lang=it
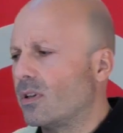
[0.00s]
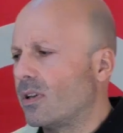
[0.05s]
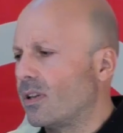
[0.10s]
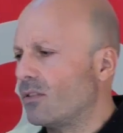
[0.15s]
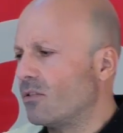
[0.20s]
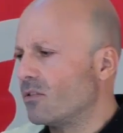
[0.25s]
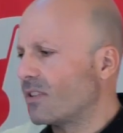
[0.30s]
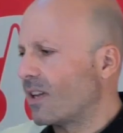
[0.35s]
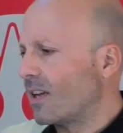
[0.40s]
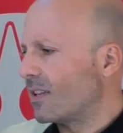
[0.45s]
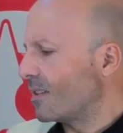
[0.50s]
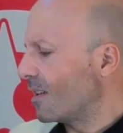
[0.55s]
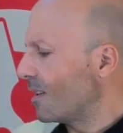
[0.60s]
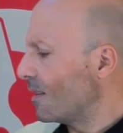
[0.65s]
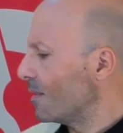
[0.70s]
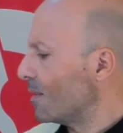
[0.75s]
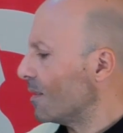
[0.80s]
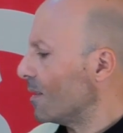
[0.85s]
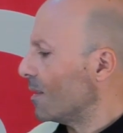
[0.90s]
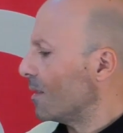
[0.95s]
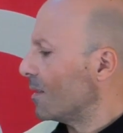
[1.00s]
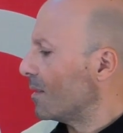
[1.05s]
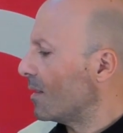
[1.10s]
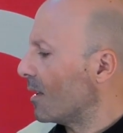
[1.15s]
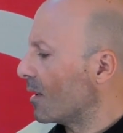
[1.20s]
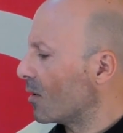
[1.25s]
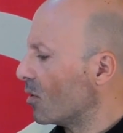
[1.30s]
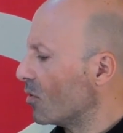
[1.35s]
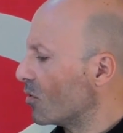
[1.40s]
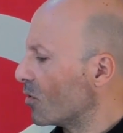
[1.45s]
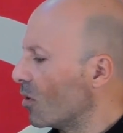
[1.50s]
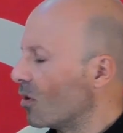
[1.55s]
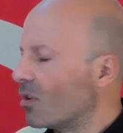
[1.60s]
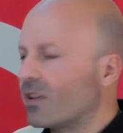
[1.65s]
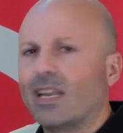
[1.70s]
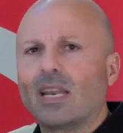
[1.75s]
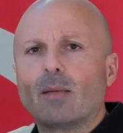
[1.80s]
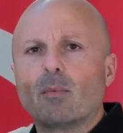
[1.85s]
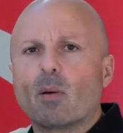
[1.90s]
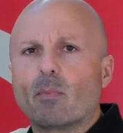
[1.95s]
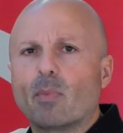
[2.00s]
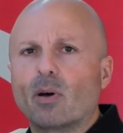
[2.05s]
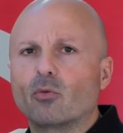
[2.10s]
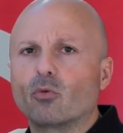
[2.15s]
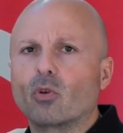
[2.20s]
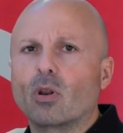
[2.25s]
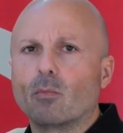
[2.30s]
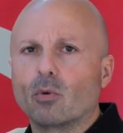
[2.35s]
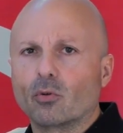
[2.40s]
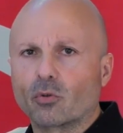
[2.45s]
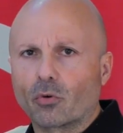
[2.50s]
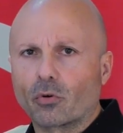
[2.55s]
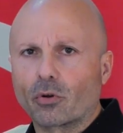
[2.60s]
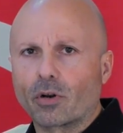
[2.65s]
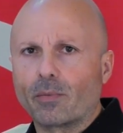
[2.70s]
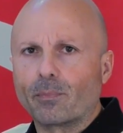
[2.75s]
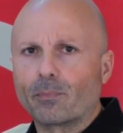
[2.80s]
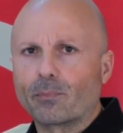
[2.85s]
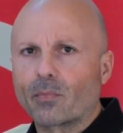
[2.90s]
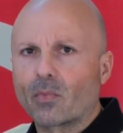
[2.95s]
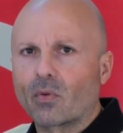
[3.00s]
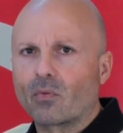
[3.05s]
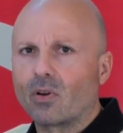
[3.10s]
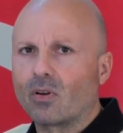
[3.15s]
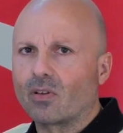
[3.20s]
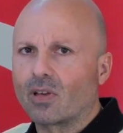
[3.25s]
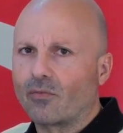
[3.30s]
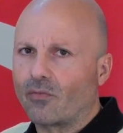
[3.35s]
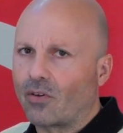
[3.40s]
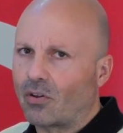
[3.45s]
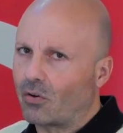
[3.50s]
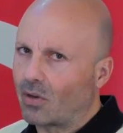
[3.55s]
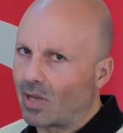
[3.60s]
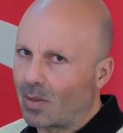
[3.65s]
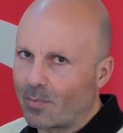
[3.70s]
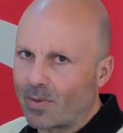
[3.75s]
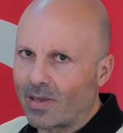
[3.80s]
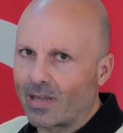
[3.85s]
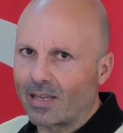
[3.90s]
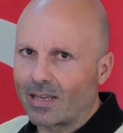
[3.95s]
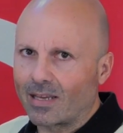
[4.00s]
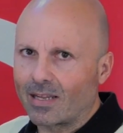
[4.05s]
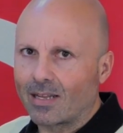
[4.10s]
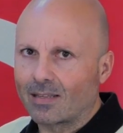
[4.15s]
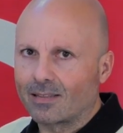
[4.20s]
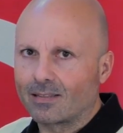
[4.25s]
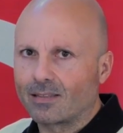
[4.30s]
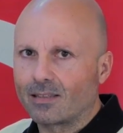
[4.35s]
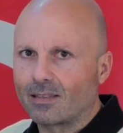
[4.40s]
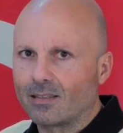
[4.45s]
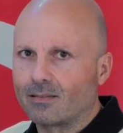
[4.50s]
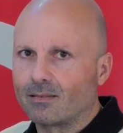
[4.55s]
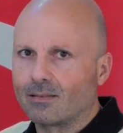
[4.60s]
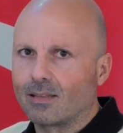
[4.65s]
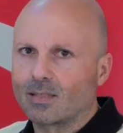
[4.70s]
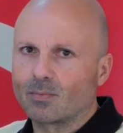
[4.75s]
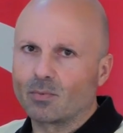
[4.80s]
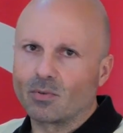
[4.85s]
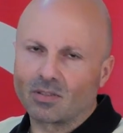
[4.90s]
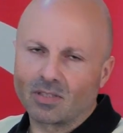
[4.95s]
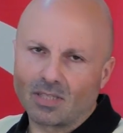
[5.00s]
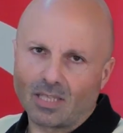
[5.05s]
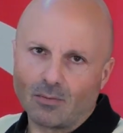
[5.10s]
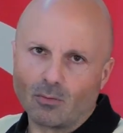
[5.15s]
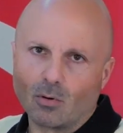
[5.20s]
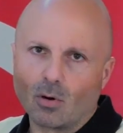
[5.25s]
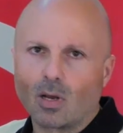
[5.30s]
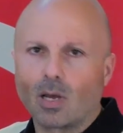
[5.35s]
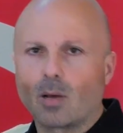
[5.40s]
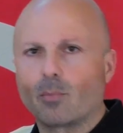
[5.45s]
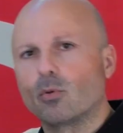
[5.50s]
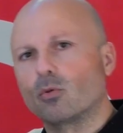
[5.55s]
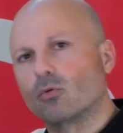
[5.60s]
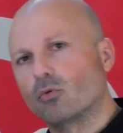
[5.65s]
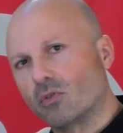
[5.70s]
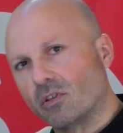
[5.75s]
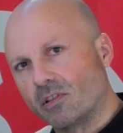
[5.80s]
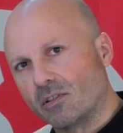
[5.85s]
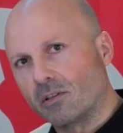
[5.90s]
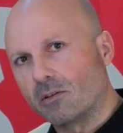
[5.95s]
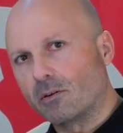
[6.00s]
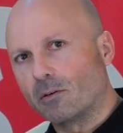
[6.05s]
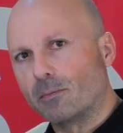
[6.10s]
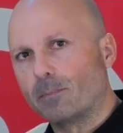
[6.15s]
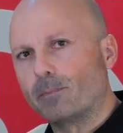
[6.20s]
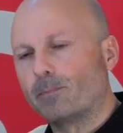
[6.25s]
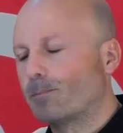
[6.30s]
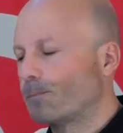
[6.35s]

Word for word: è dotata del controllo delle mappature motore, quello che fanno cambiare carattere da sportivo a più turistico.